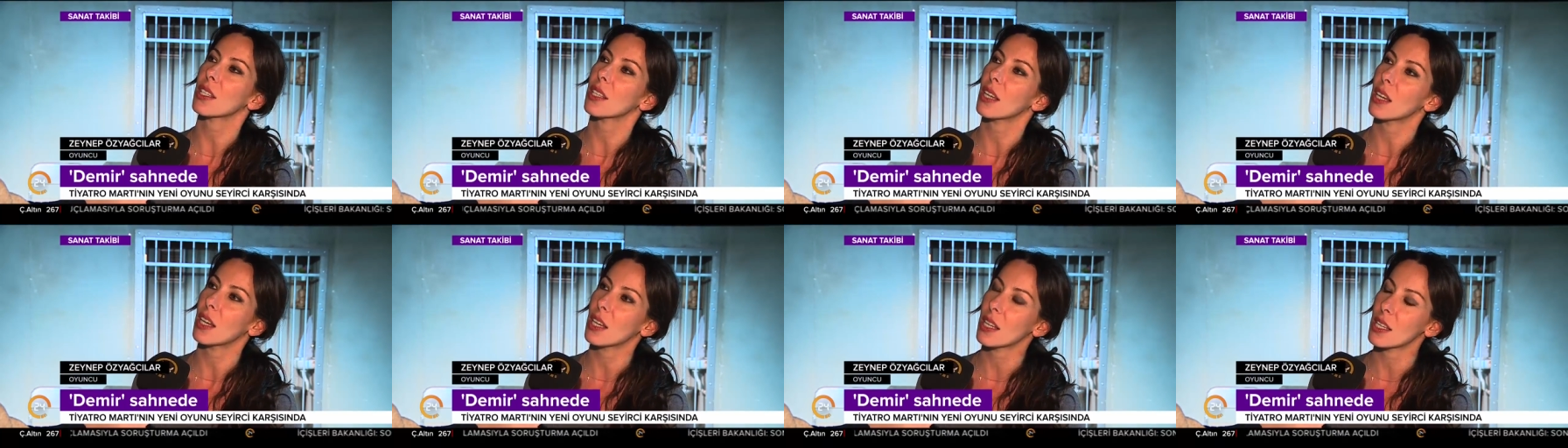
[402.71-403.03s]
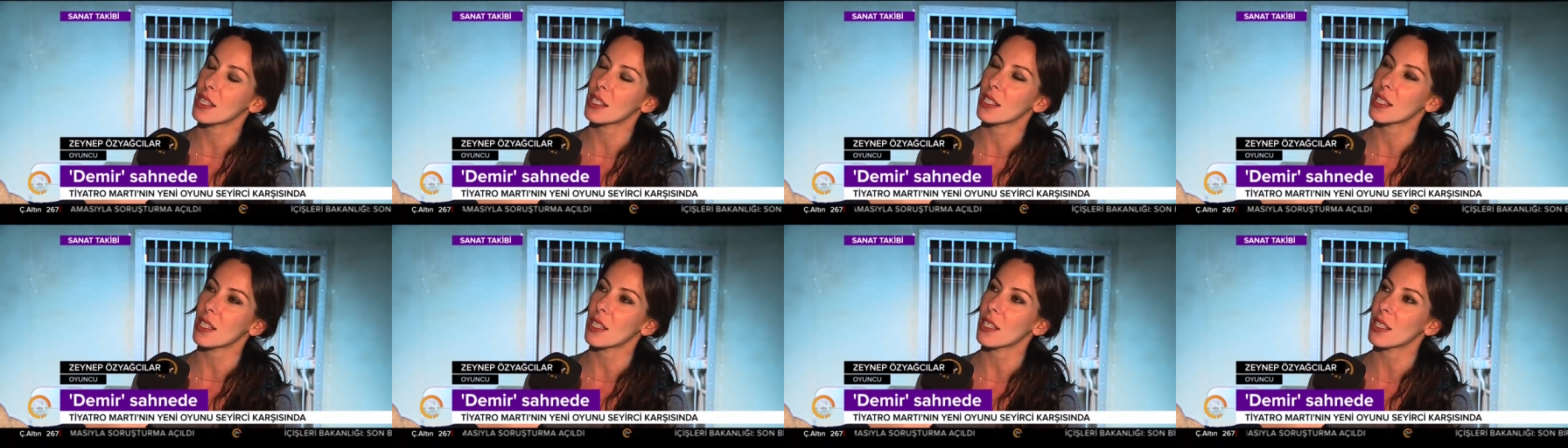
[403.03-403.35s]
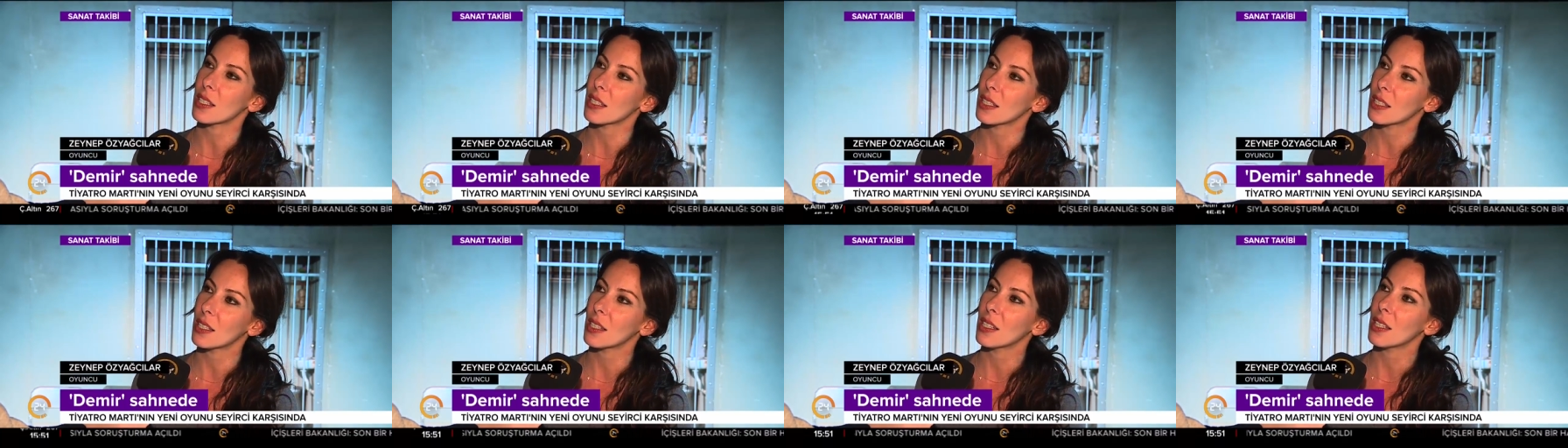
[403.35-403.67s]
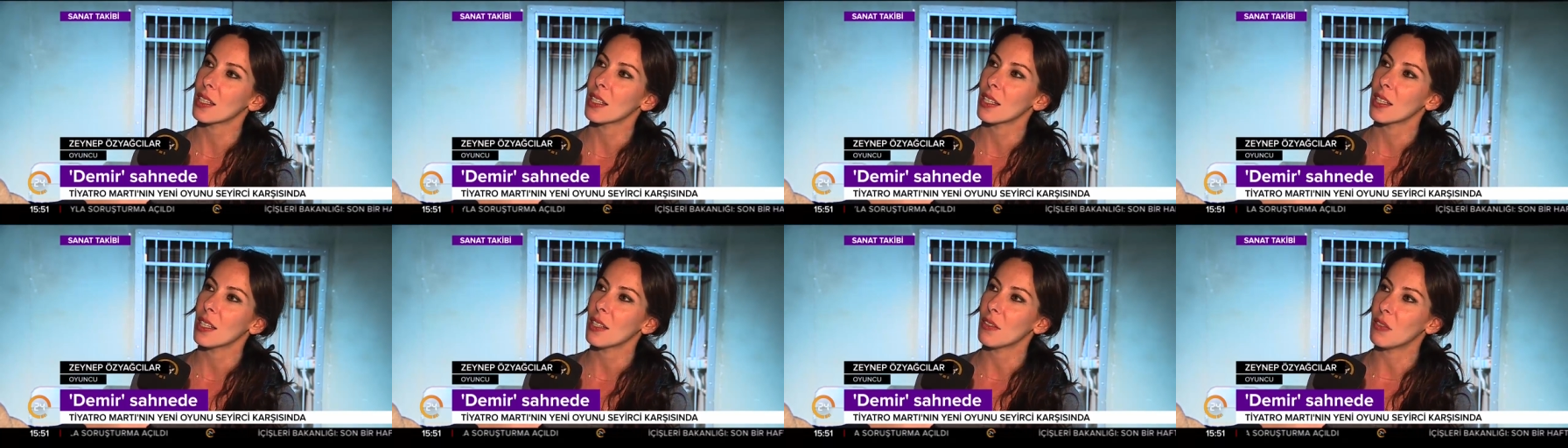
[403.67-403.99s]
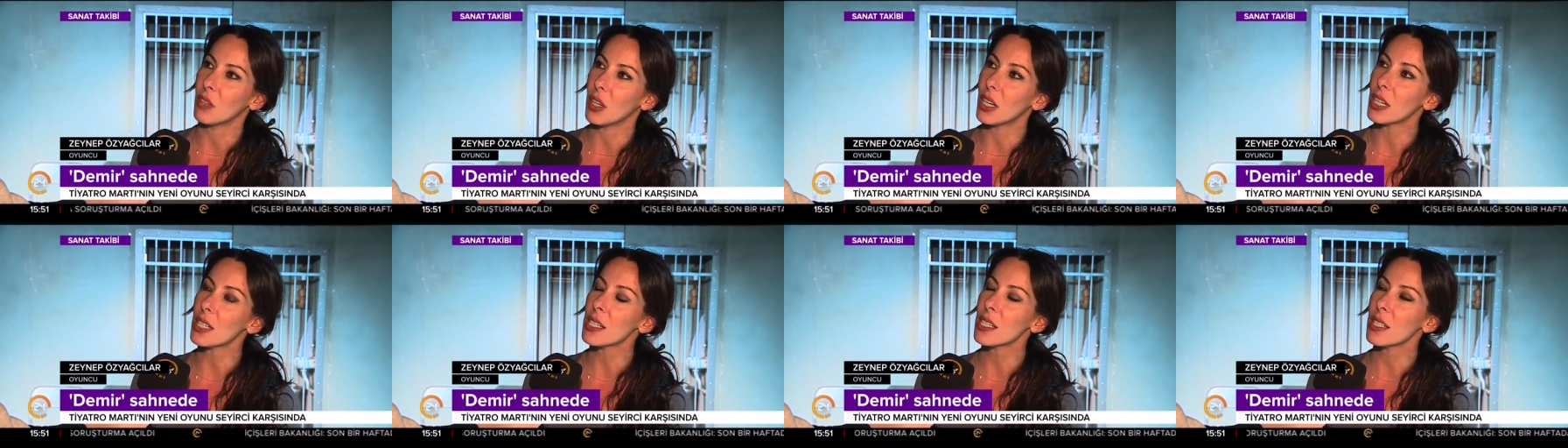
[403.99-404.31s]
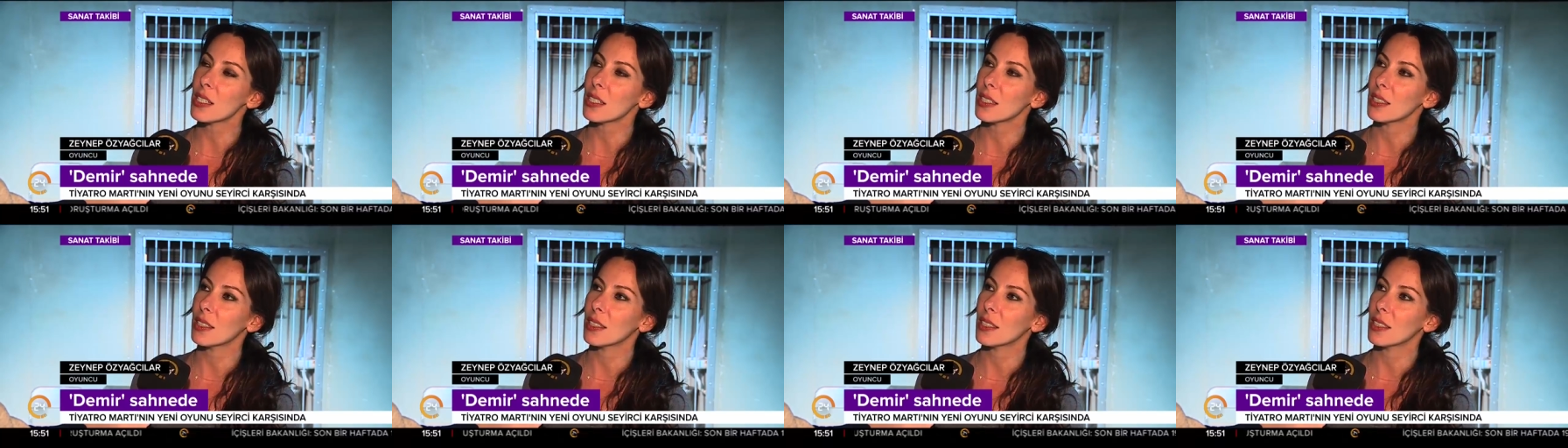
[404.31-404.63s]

hikayesi var.